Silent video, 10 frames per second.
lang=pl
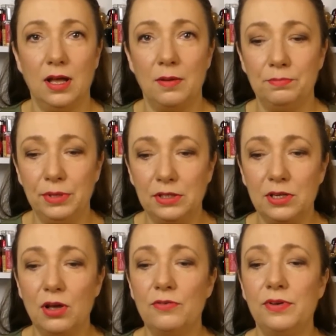
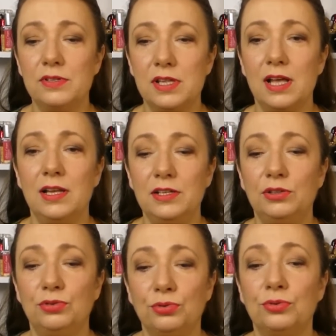Ambitne owoce, ale nie
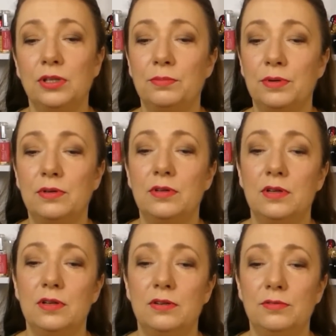trudne, bo
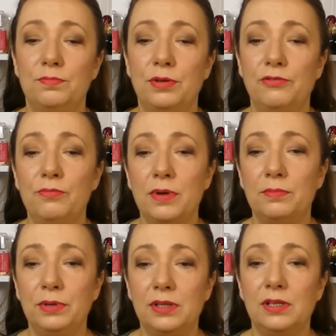perfumy
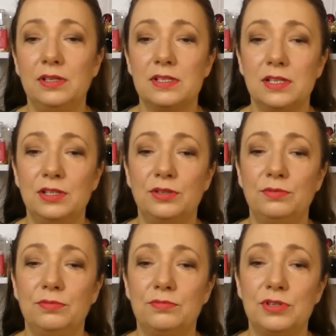ambitne niestety
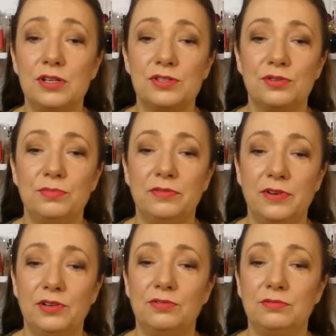często
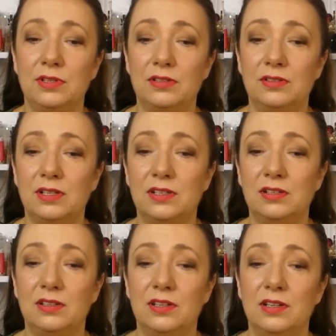miewają ten taki
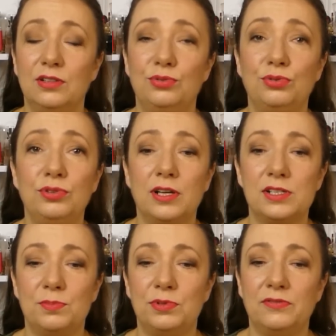trudno
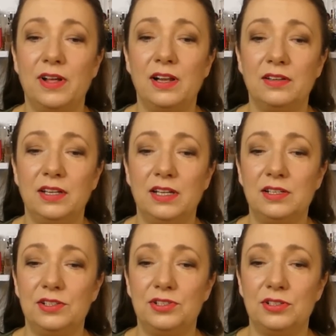akceptowalny
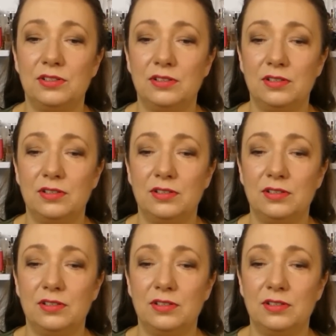jakiś